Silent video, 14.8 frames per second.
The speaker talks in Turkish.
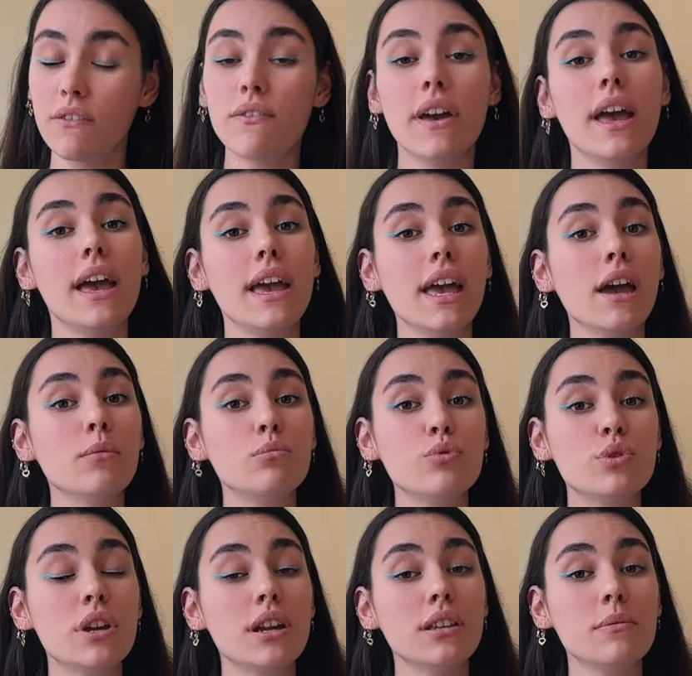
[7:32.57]
ve eğer bu
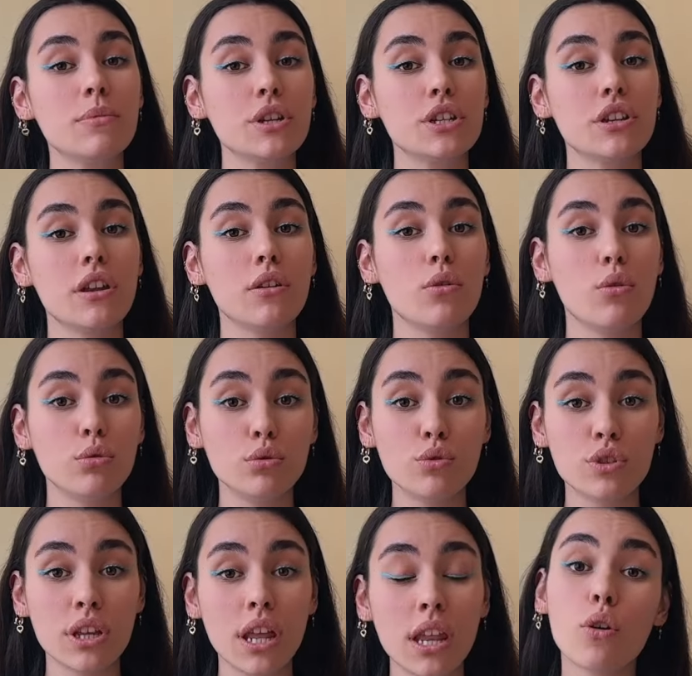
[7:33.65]
zarda başarılı
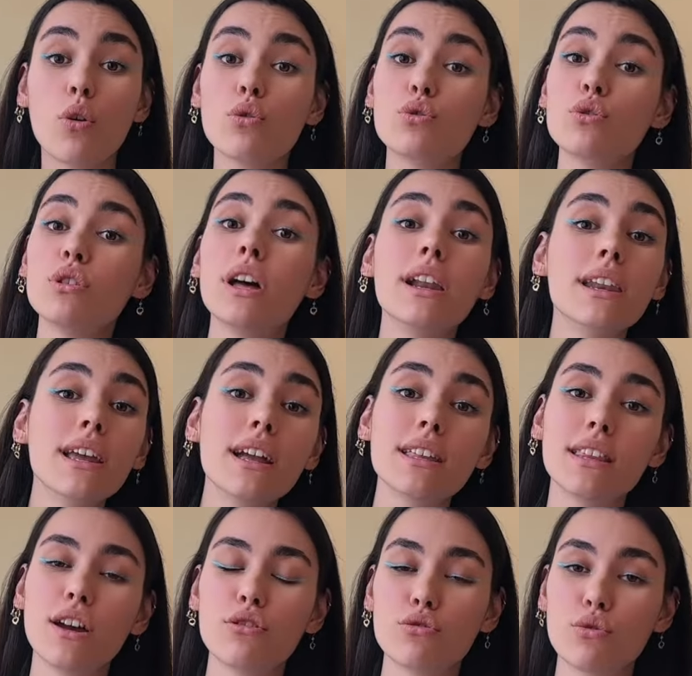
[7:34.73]
olursan koşullar ne
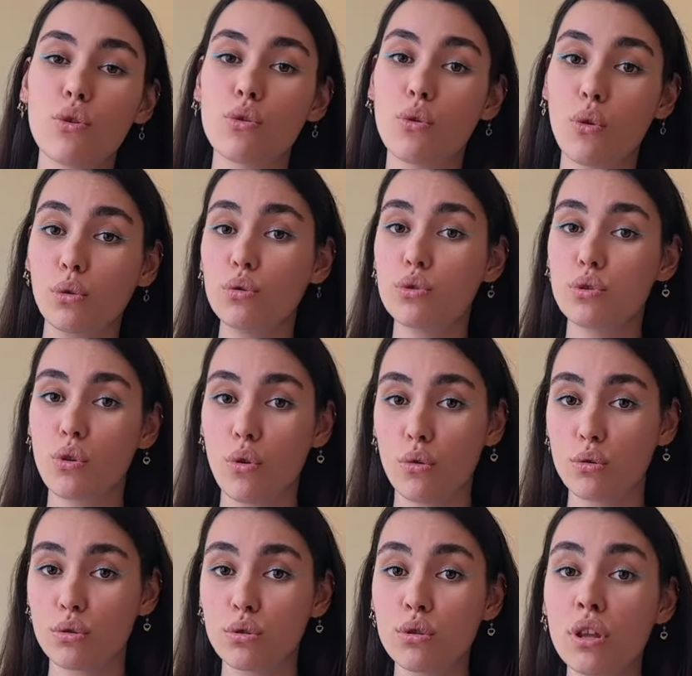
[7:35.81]
kadar zor olursa
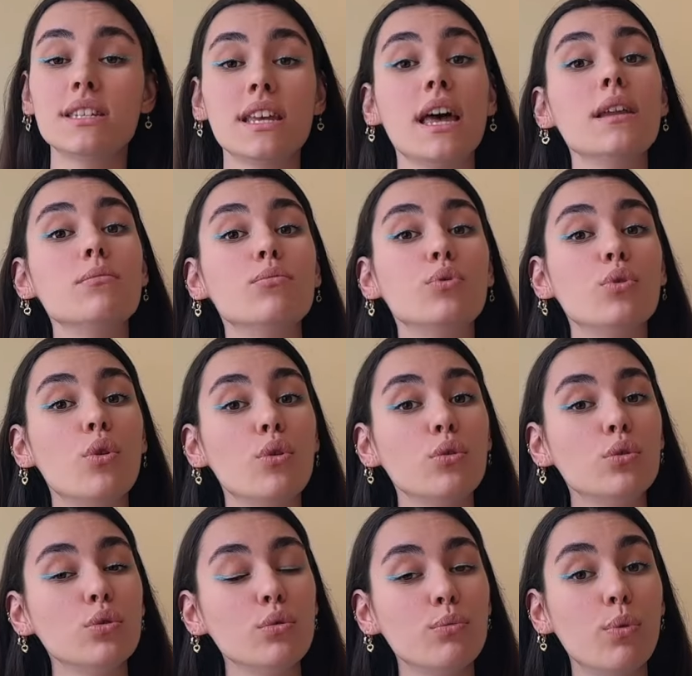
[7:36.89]
olsun sen bu
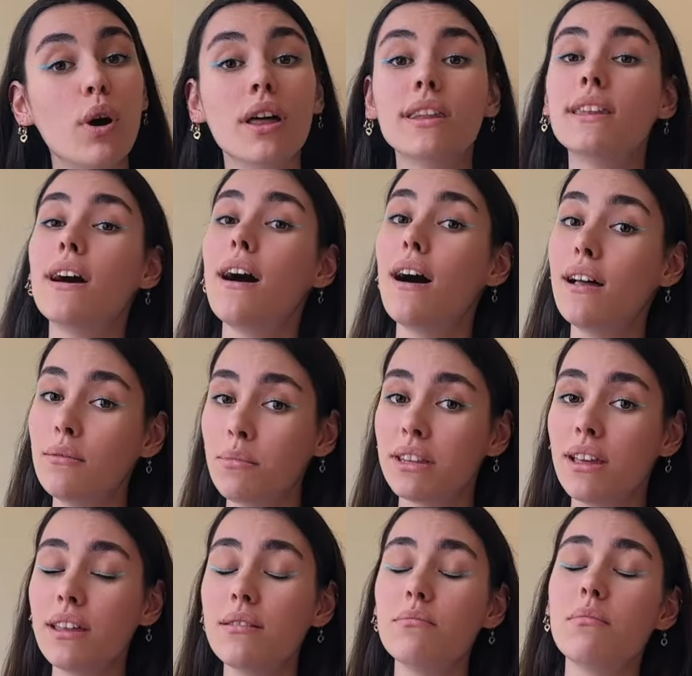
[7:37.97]
yorgunluk puanını
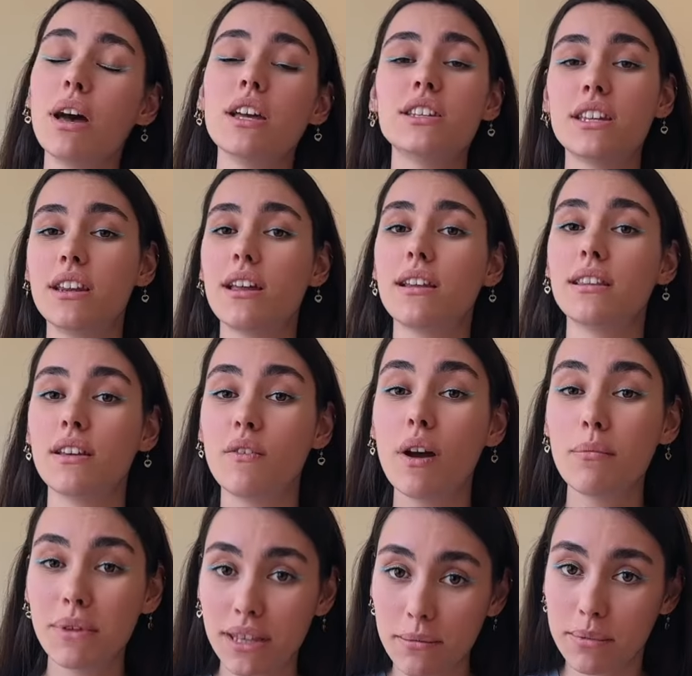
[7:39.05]
almadan macerana
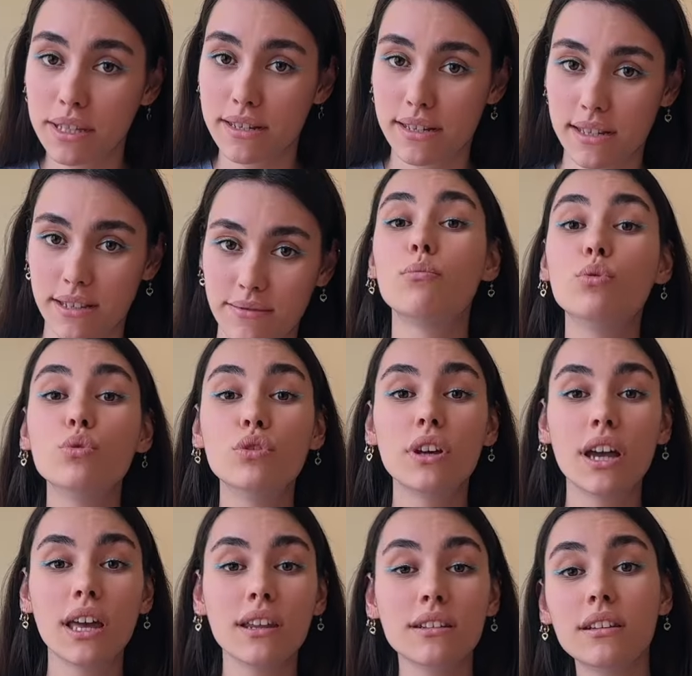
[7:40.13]
devam edebilirsin. Bu
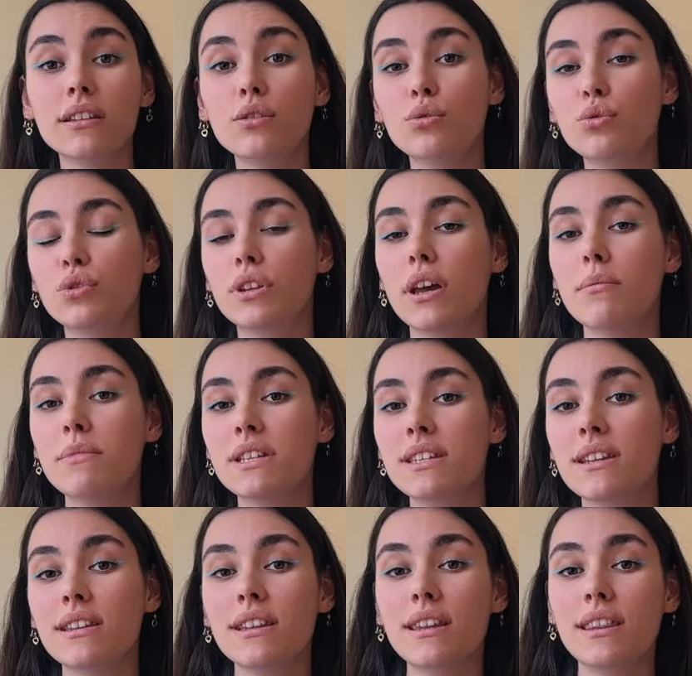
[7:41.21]
dayanıklılık kurtarma
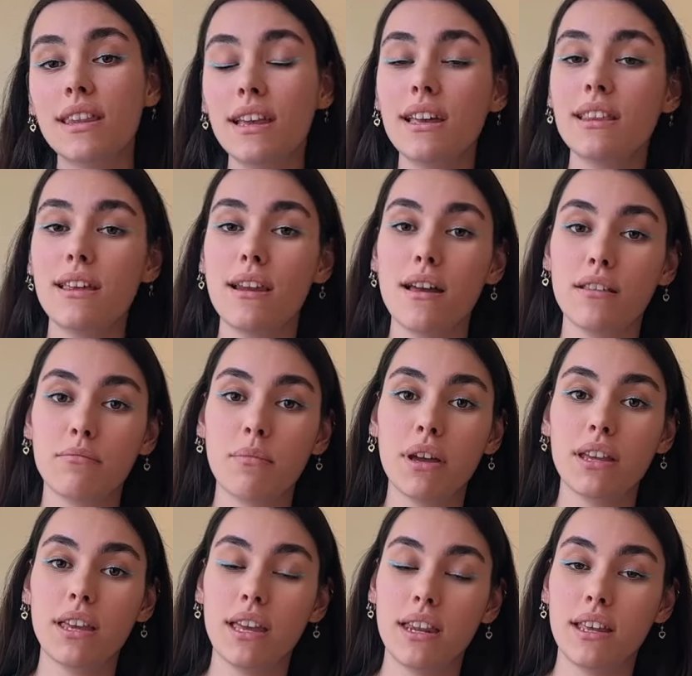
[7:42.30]
zarından ne kadar
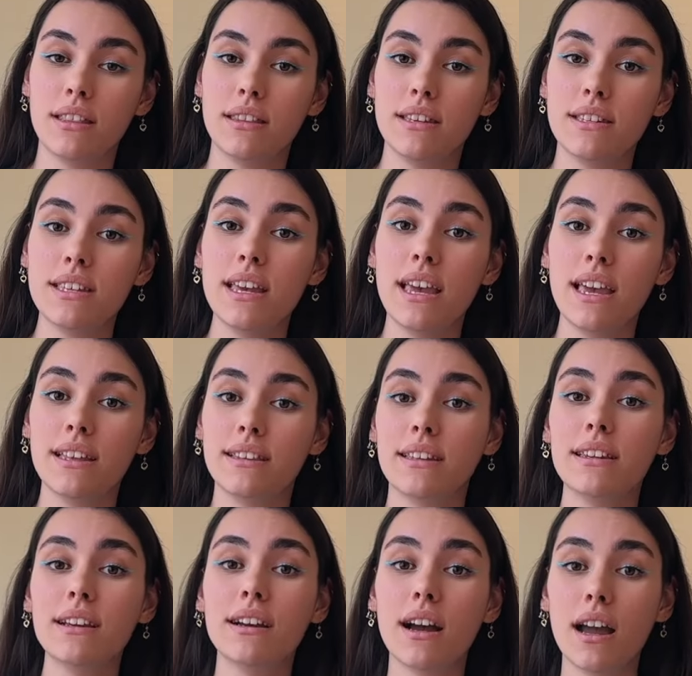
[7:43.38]
atman gerektiyse
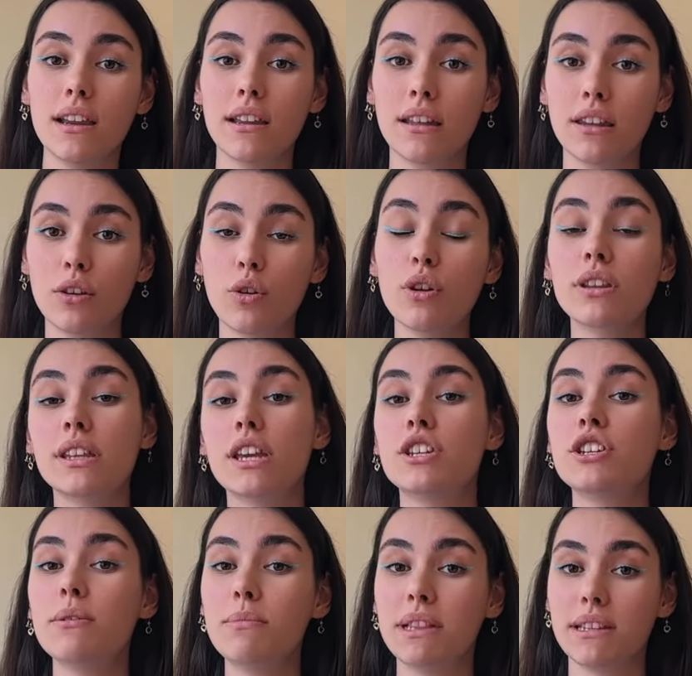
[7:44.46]
etkinin kaynağına göre
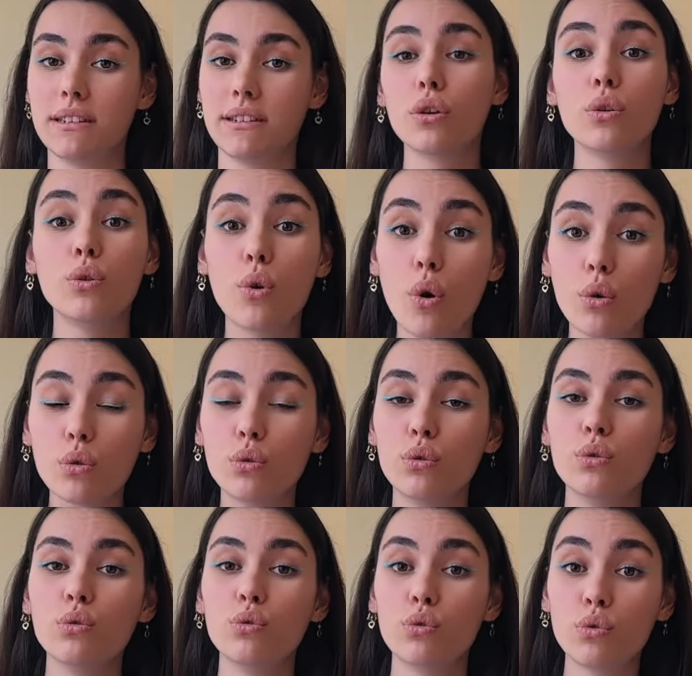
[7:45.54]
değişebilir.
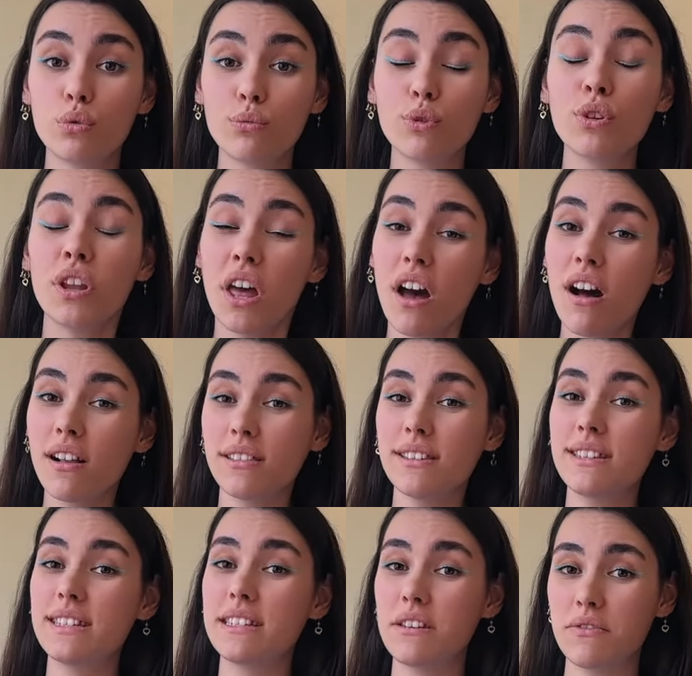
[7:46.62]
Yorgunluk durumunun 6
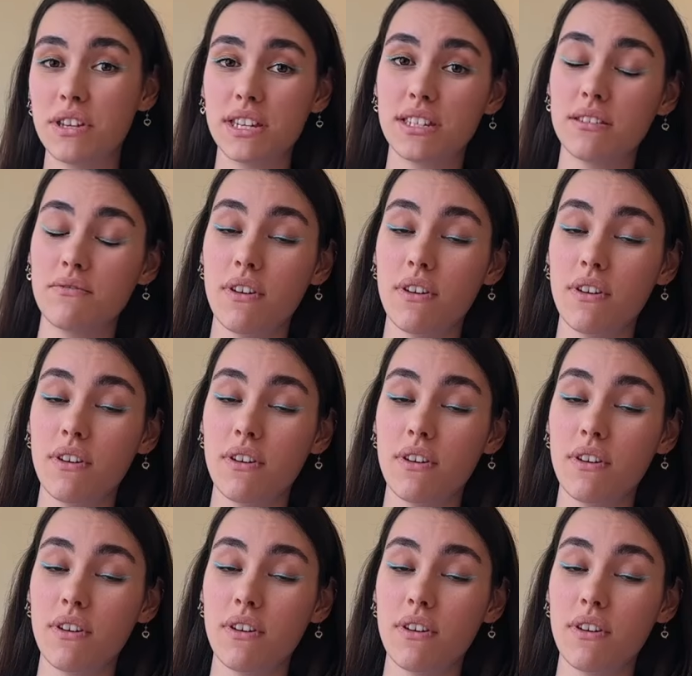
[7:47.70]
seviyesi